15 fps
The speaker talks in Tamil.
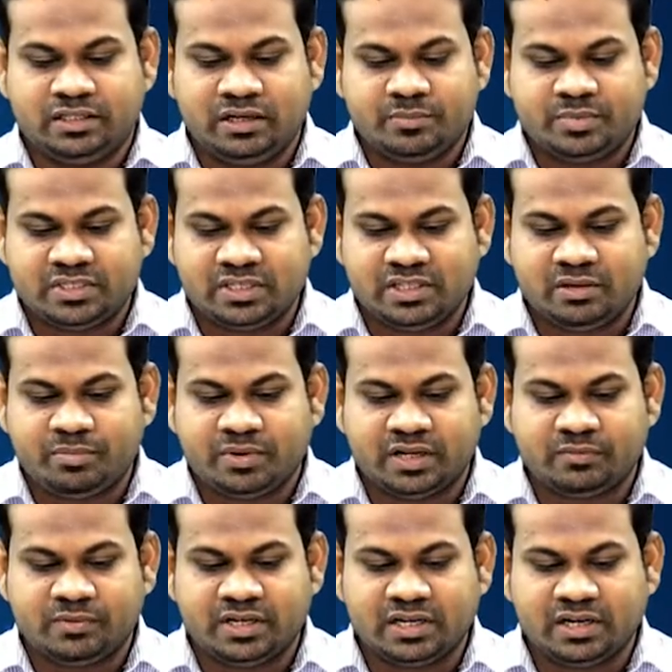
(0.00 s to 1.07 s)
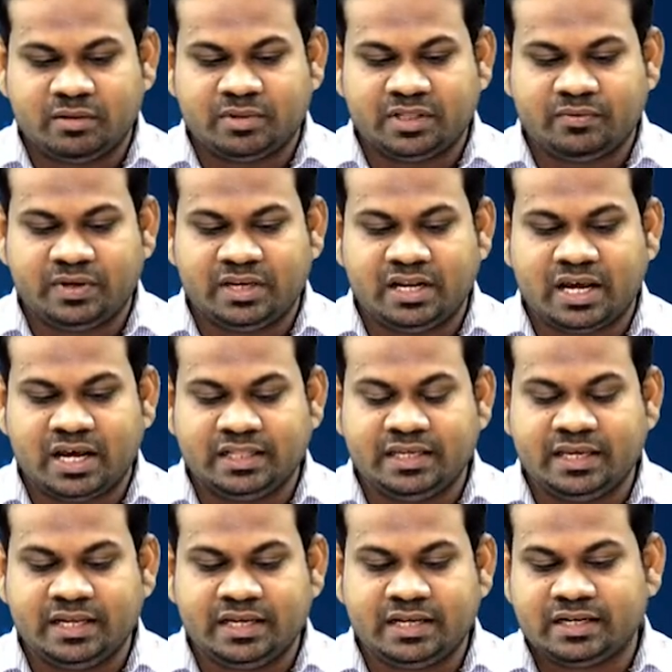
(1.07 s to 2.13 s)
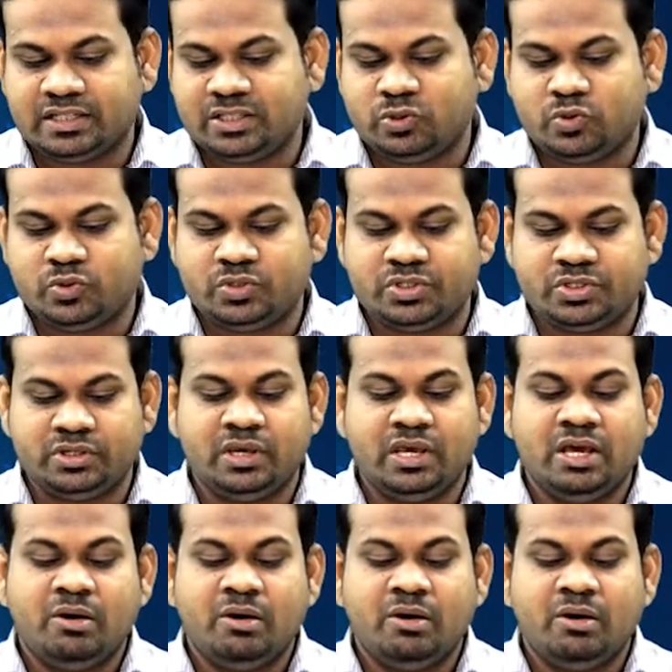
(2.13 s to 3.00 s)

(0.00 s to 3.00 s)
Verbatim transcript: தலைப்பு செய்தியை பார்வையிடலாம் அந்த வகையில் அதிகரிக்கின்றது தொற்று